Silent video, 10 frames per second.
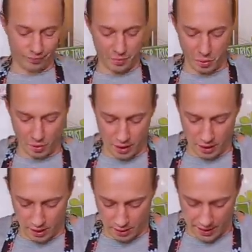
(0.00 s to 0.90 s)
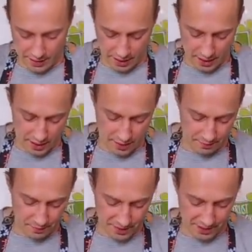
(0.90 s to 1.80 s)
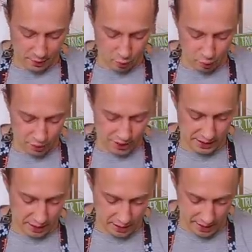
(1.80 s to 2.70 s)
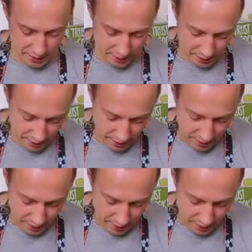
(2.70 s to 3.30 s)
многие китайские закуски, салаты,